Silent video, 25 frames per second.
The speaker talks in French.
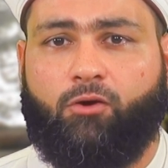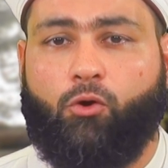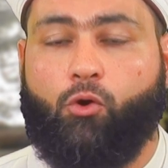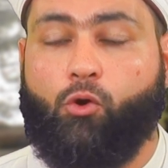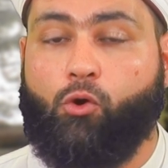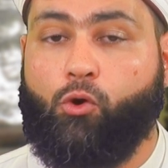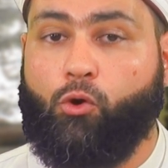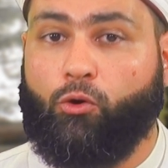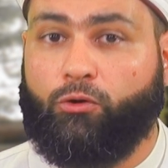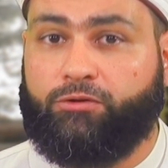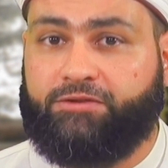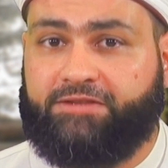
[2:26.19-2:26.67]

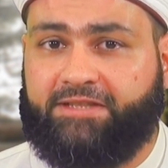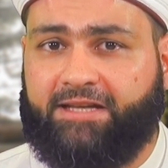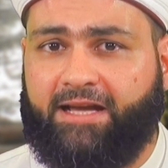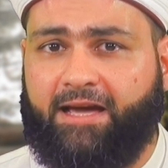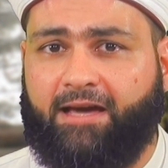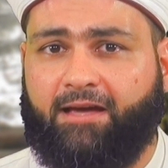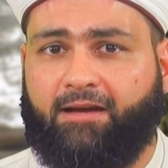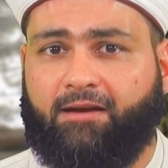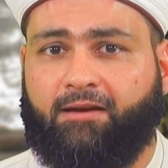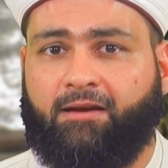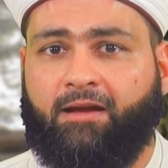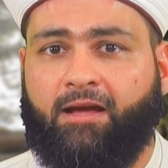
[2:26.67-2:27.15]
Au
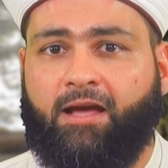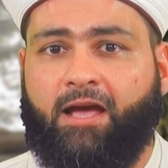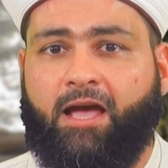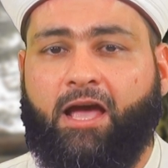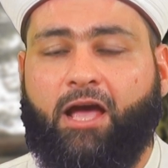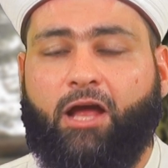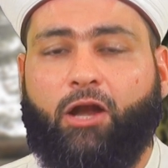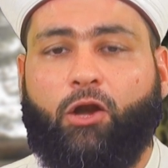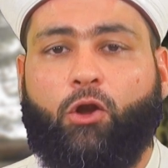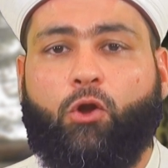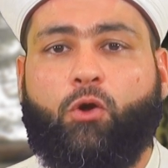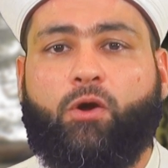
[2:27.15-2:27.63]
contraire,
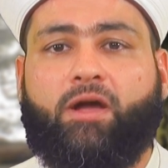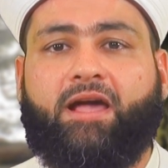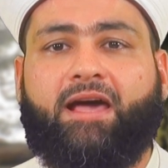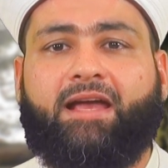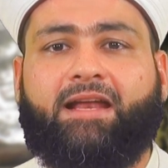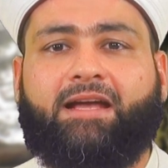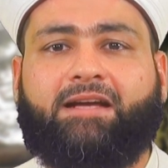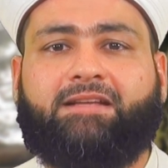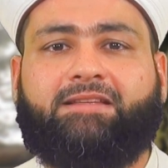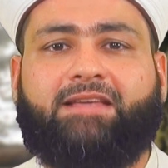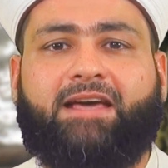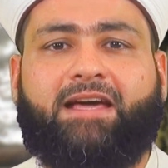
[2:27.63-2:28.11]
le
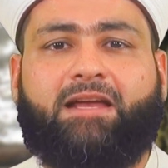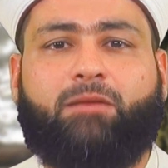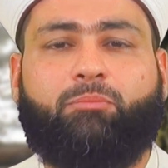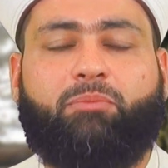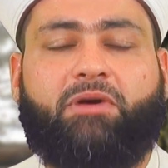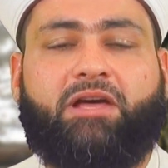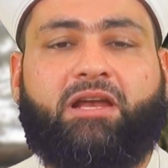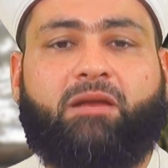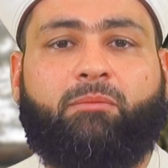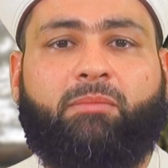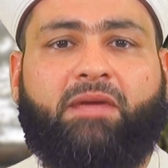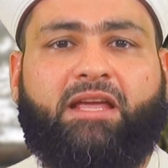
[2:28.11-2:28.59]
caractère
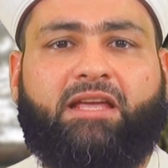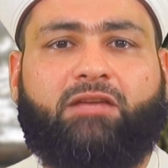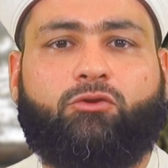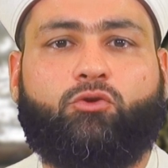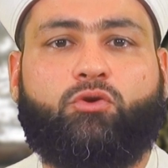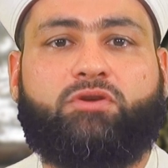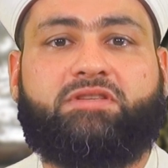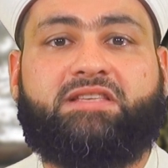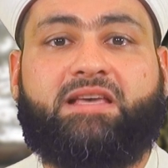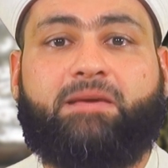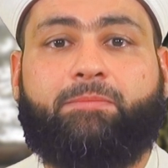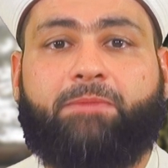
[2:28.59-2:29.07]
permis
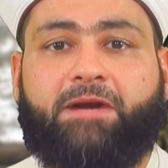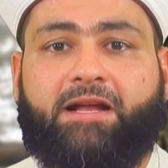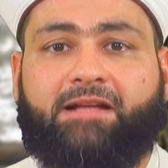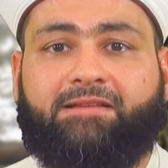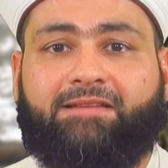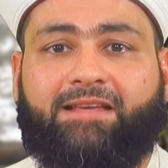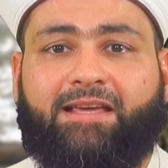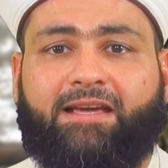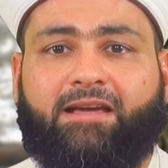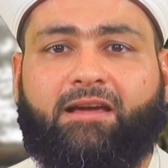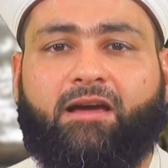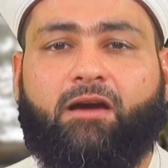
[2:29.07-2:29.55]
de ces
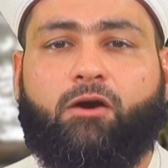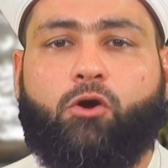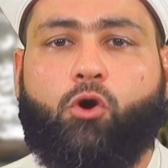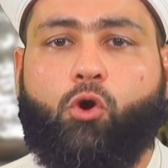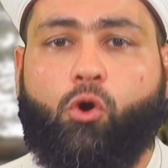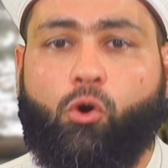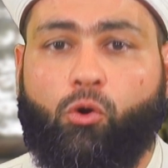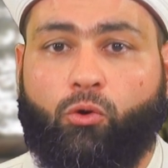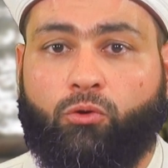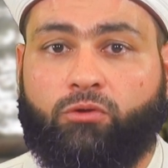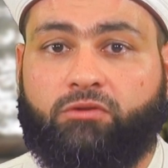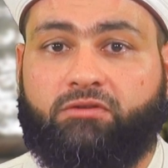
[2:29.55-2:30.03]
pratiques
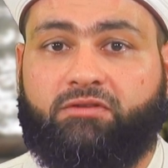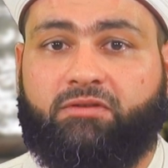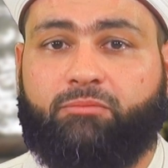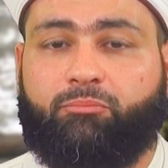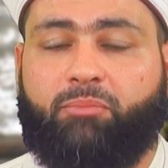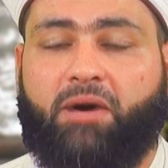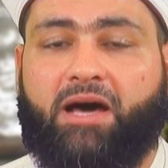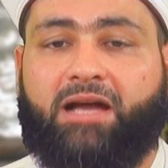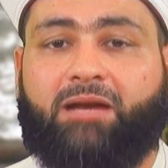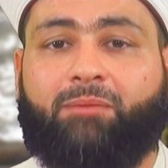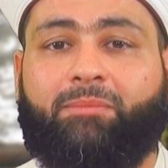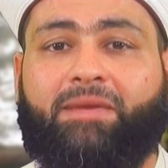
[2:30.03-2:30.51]
compte
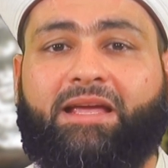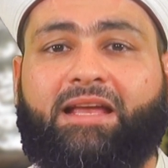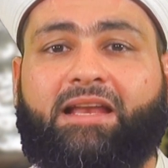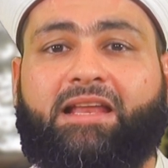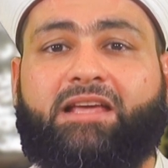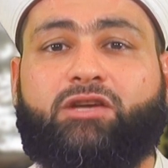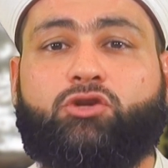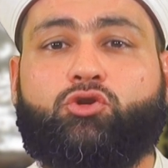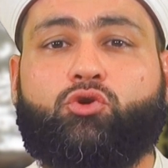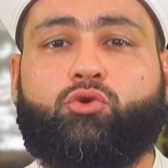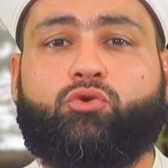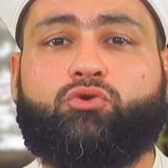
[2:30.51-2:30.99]
parmi
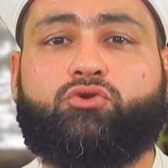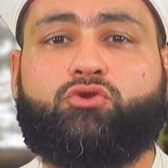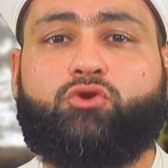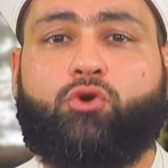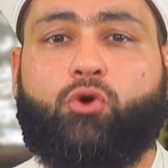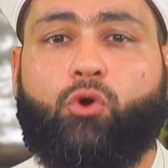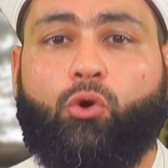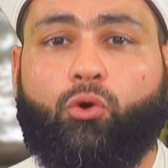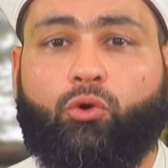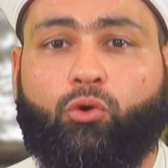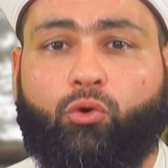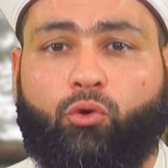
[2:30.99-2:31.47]
les choses
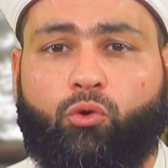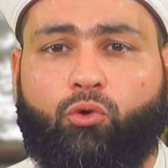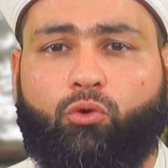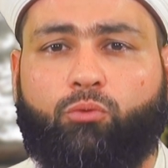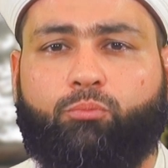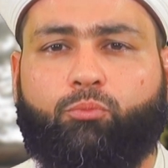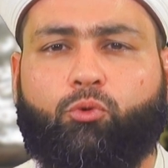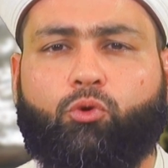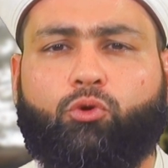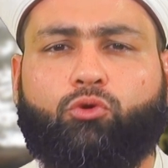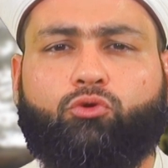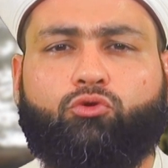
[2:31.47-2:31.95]

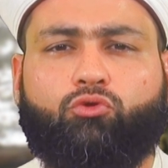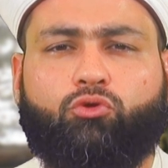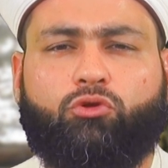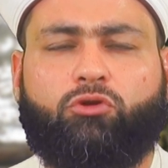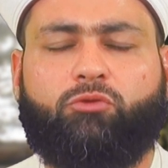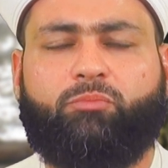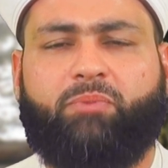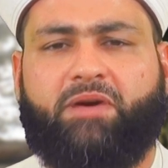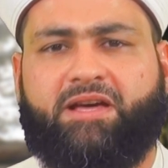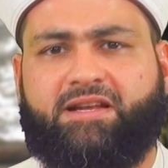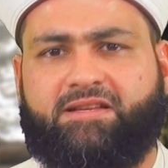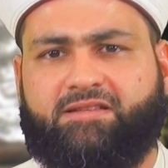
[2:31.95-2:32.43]
connues pour
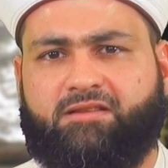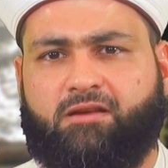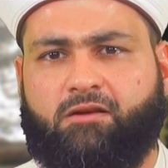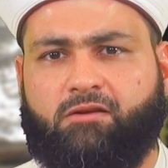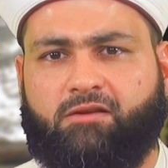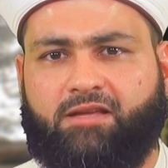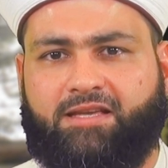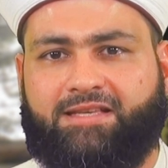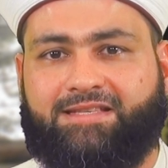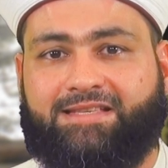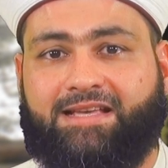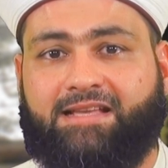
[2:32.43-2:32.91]
toute
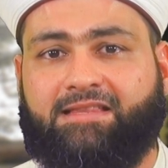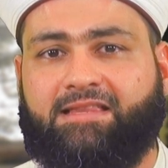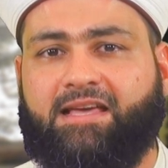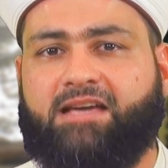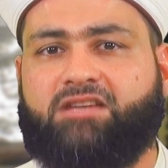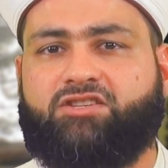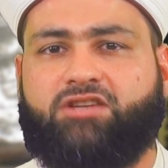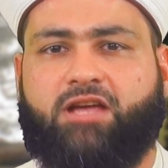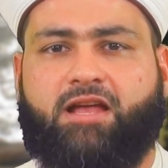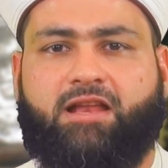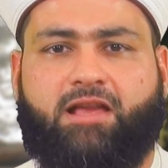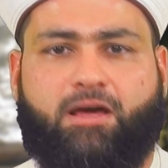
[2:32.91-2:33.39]
personne qui
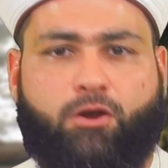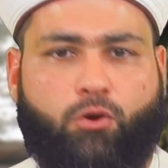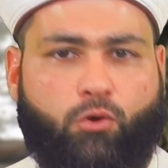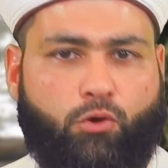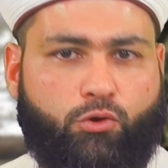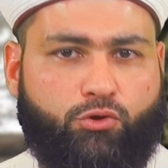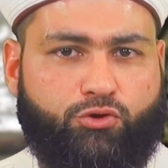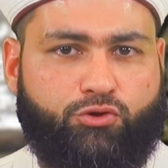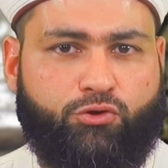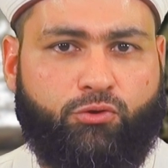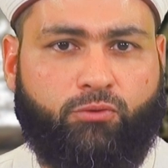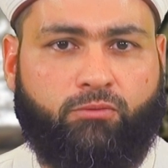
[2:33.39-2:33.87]
s'attache à la
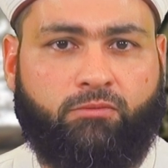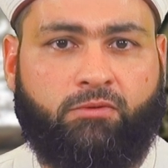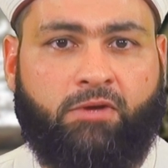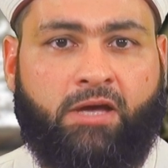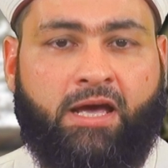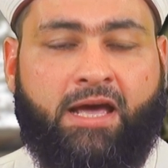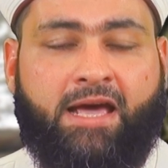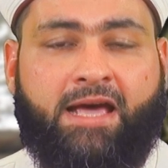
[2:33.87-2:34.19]
religion.